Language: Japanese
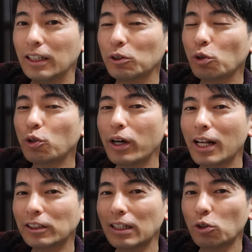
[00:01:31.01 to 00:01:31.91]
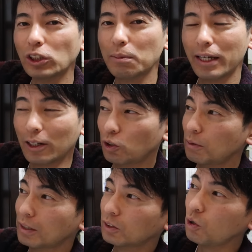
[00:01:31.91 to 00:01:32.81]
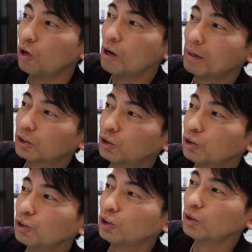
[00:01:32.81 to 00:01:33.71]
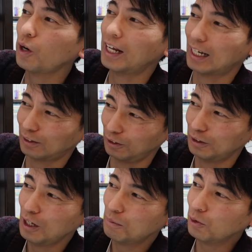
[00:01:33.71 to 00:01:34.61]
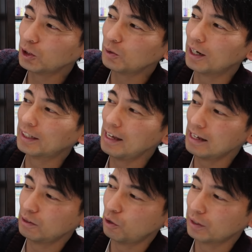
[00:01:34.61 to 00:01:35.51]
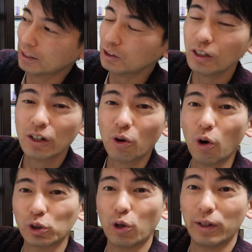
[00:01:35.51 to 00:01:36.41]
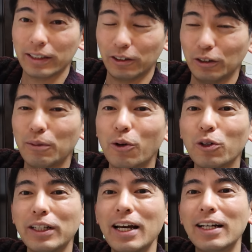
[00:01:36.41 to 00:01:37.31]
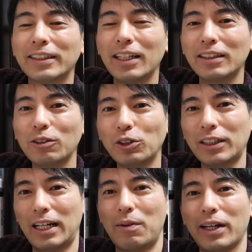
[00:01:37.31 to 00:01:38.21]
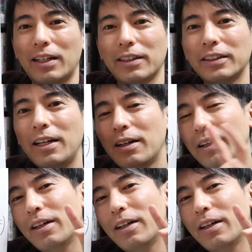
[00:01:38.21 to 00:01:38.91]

じゃあ所得を減らすにはどうすればいいかと言いますと、まあ、収入を減らす、もしくは経費を増やす、控除を増やす。もうこのね、さんたくしかないわけなんですね。